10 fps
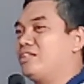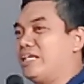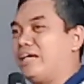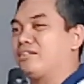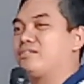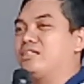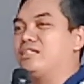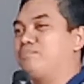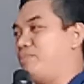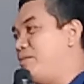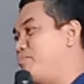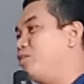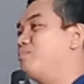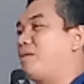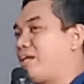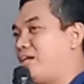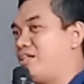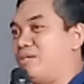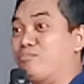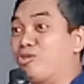that uh, people
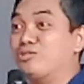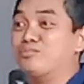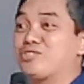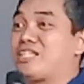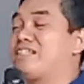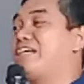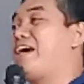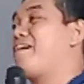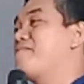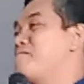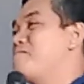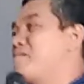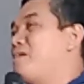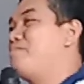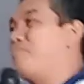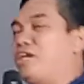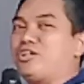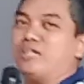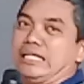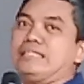para i-mold mo sanda.
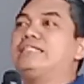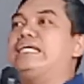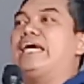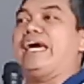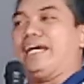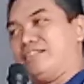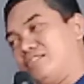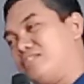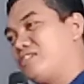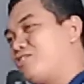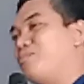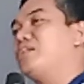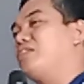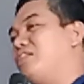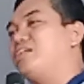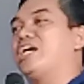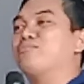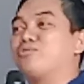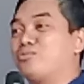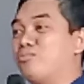Pero in the end, kung
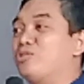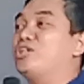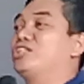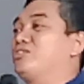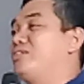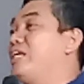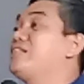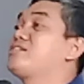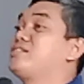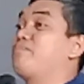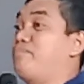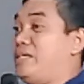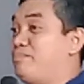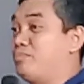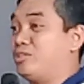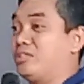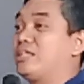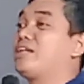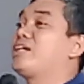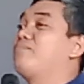maintindihan mo rubuluhan ton, it's the people
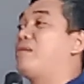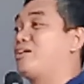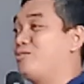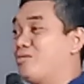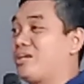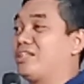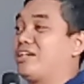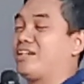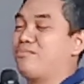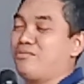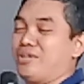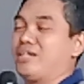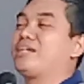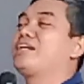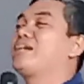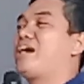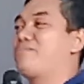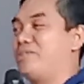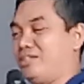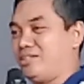nga nagabaguran ng kabuhi, kag
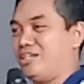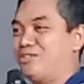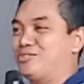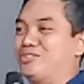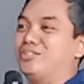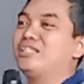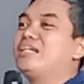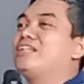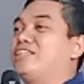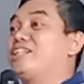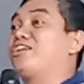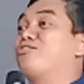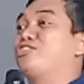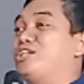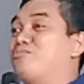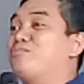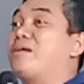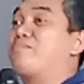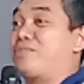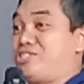ginagamit it ginoo, di karon nimo
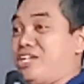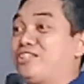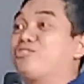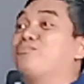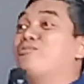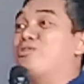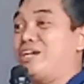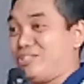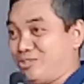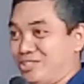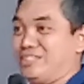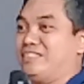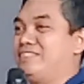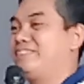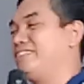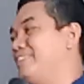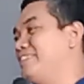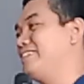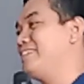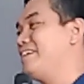ma-appreciate rubuluhan ton. Hmm.
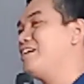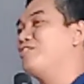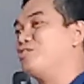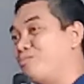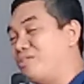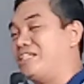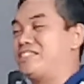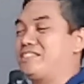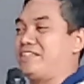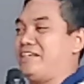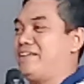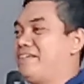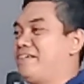No ministry.